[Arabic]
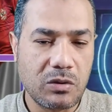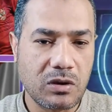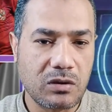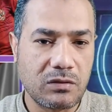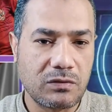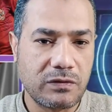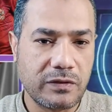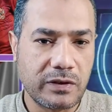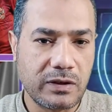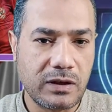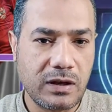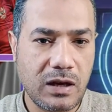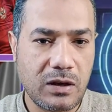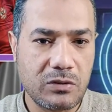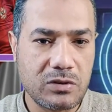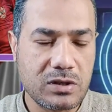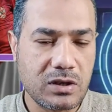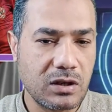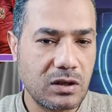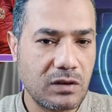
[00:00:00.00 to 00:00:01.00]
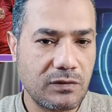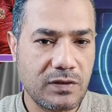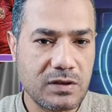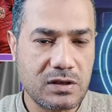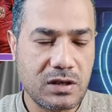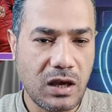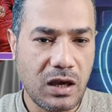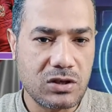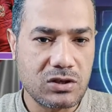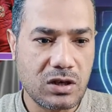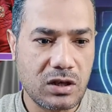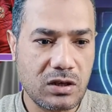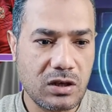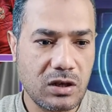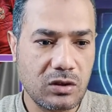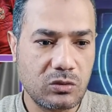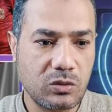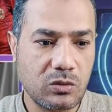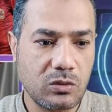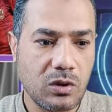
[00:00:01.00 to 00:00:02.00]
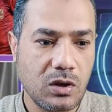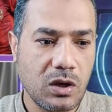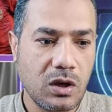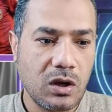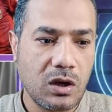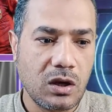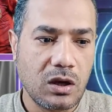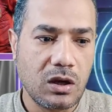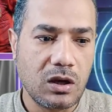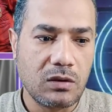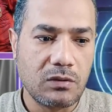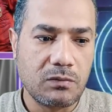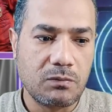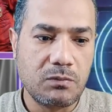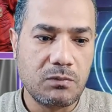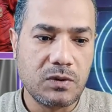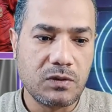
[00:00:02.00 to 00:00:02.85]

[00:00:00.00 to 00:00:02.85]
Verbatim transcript: ويغفر لها ويسكنها فسيح جناته آه،